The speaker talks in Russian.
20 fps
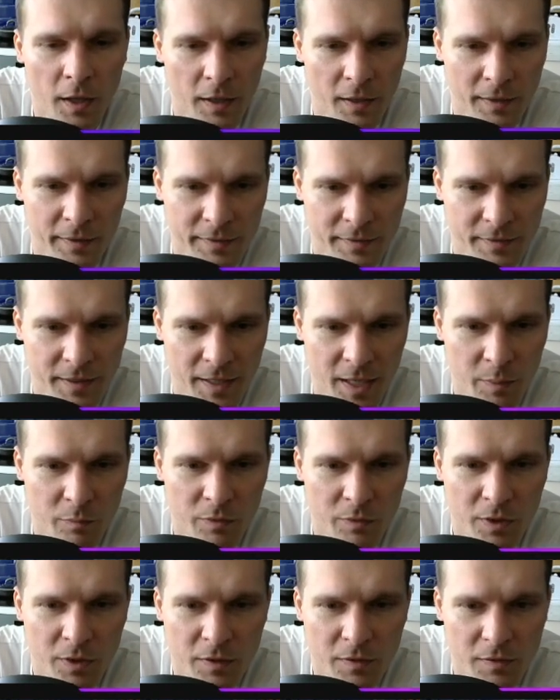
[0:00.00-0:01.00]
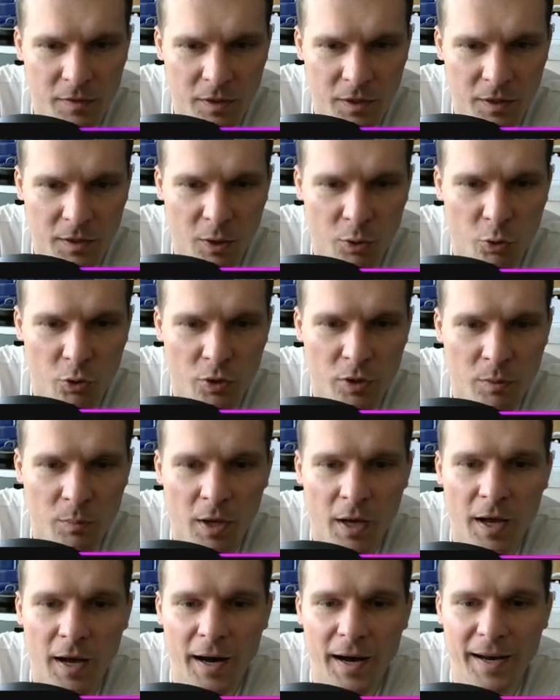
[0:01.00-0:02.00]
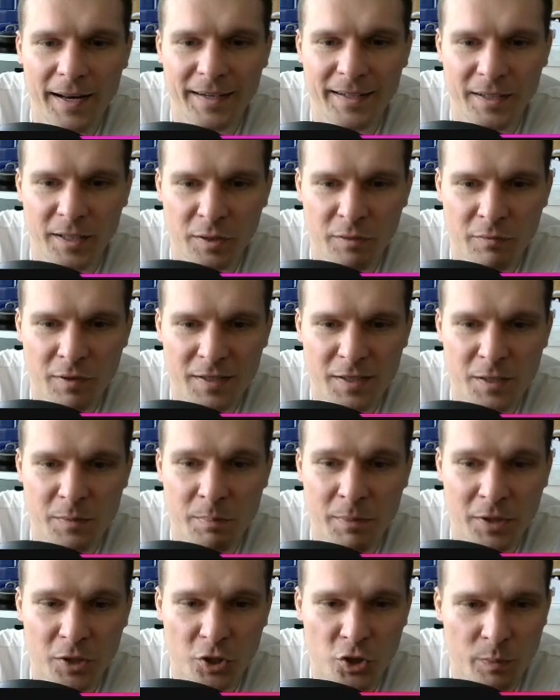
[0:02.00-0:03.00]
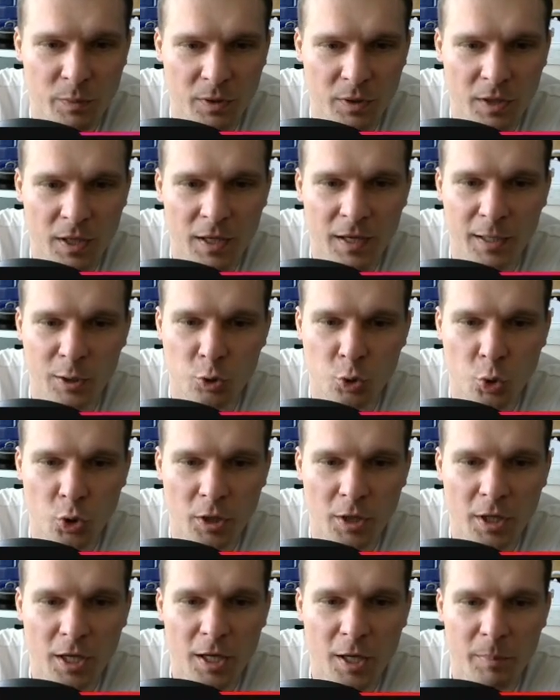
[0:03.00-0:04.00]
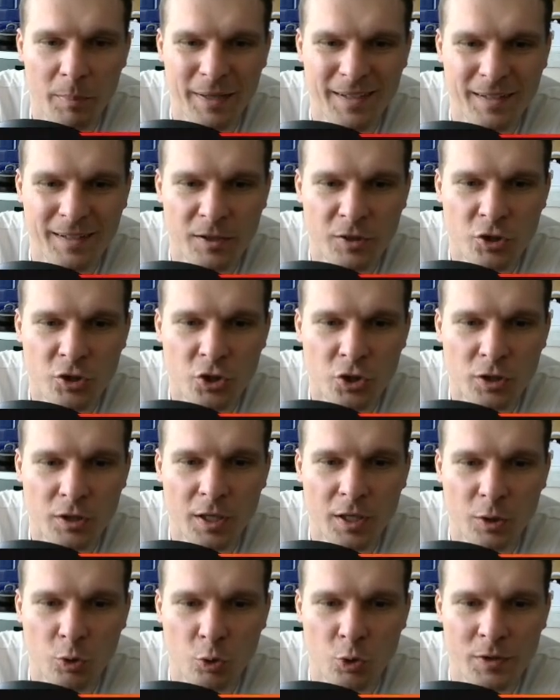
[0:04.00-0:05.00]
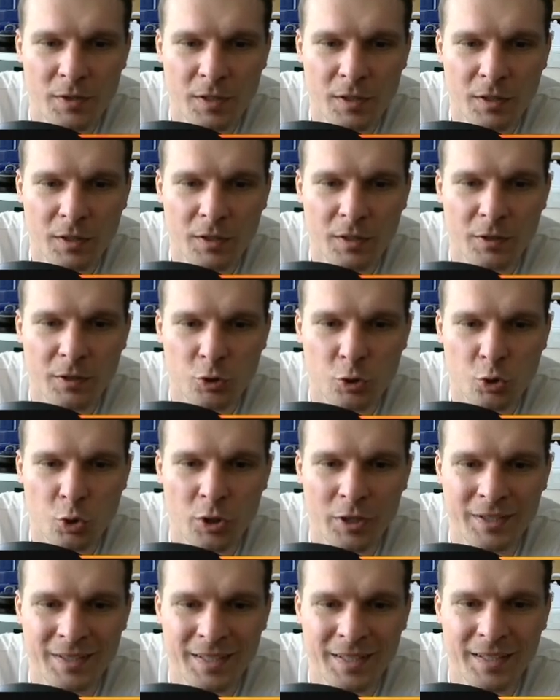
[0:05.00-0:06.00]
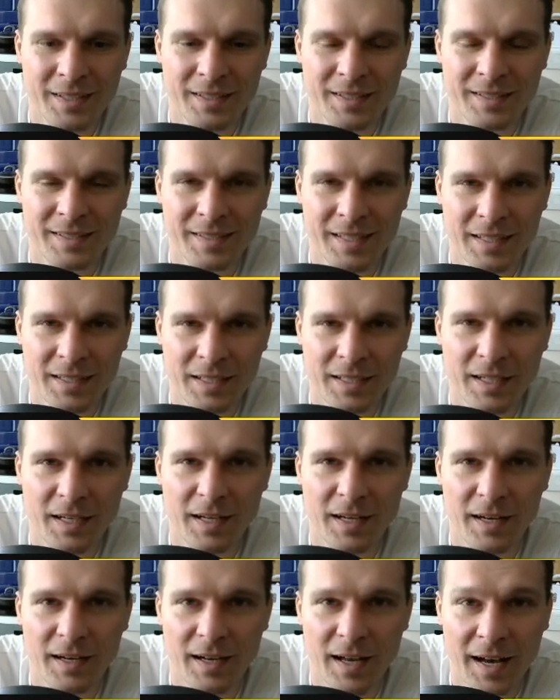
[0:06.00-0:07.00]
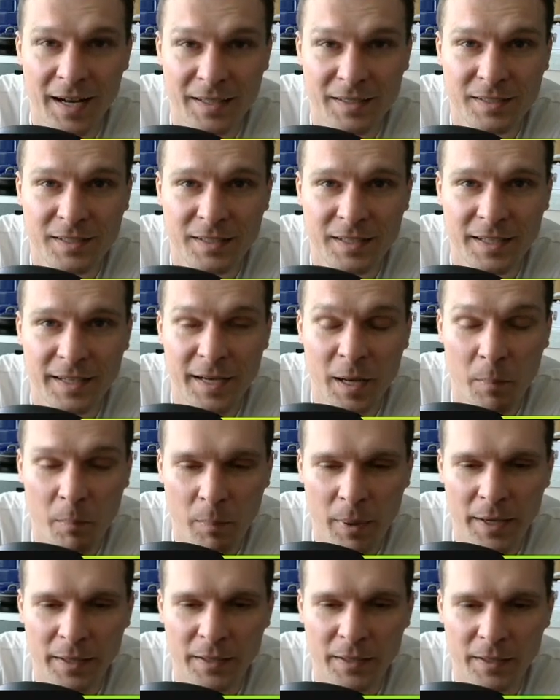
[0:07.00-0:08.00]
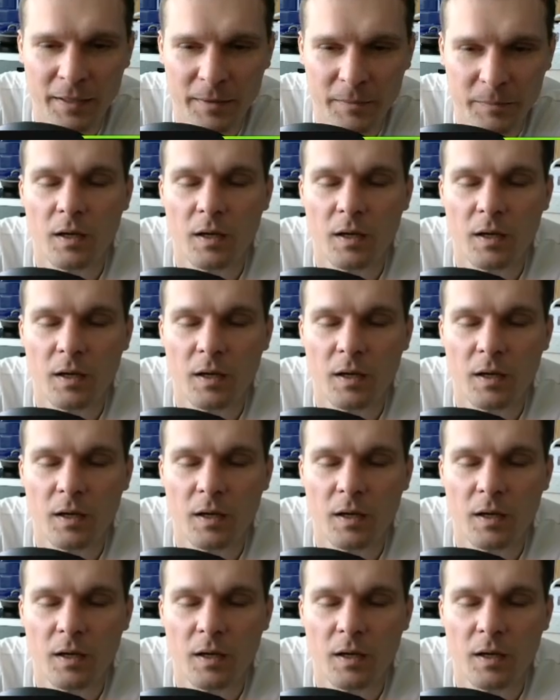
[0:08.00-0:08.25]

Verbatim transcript: Листаем вниз и находим ARK Invest Management, который принадлежит 0,43 акции компании.